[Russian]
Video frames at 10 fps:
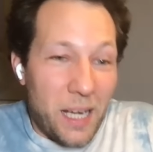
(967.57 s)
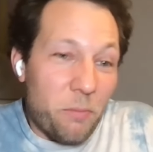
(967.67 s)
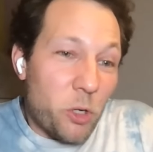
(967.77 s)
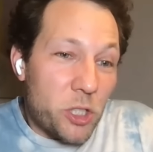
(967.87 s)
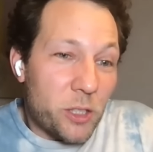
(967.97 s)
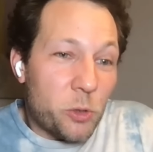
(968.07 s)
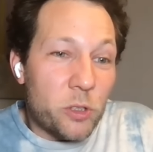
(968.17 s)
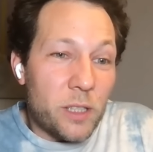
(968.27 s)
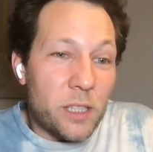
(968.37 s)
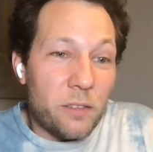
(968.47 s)
можно
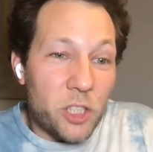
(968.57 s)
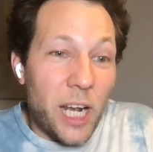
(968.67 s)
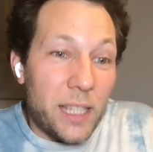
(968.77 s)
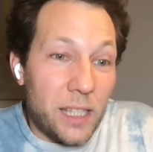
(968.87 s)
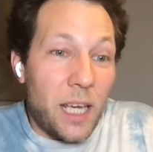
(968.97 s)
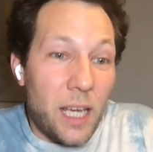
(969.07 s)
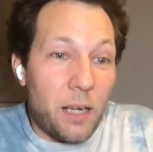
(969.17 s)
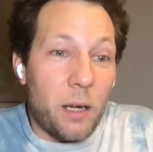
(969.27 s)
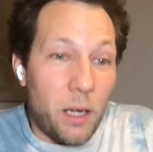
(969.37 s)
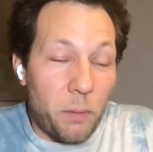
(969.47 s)
искусственно завышать,
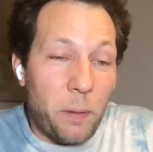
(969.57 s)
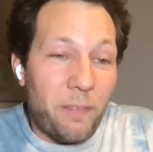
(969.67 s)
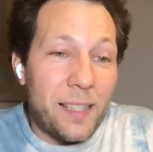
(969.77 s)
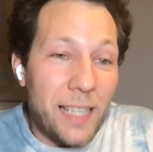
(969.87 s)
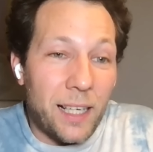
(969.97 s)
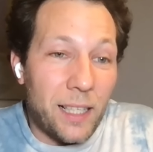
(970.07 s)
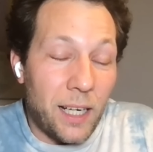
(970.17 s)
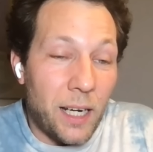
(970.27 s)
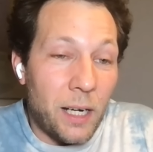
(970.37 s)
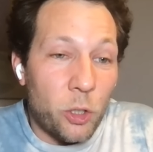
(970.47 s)
не приводя к
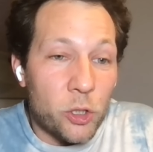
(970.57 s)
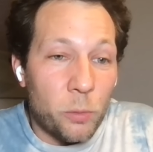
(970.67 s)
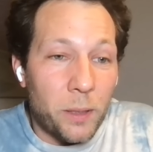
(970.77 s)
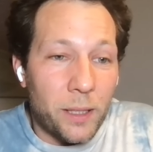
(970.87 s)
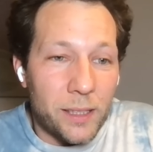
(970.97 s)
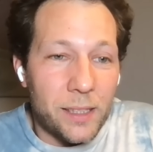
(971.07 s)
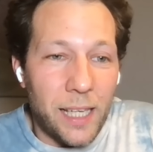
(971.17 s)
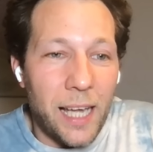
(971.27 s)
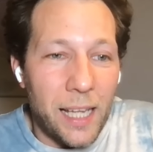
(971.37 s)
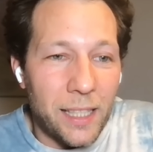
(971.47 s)
а, росту
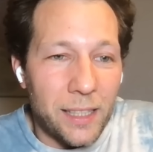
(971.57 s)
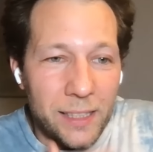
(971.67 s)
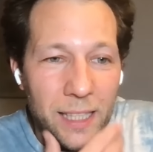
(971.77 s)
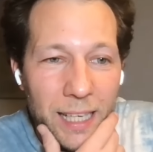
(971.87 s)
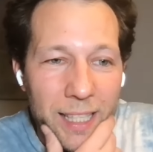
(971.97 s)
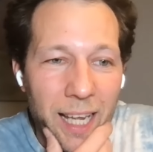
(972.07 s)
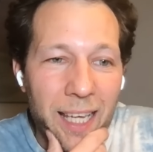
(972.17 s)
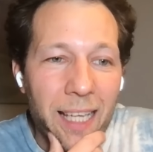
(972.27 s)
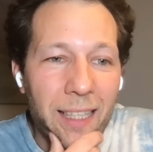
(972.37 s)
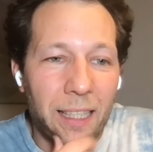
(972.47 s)
благосостояния населения. И
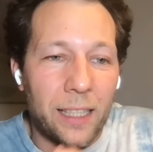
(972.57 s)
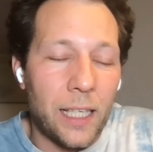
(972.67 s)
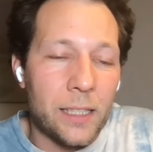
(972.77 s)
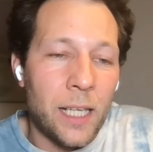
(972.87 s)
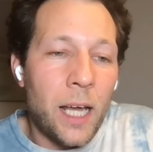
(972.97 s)
это как раз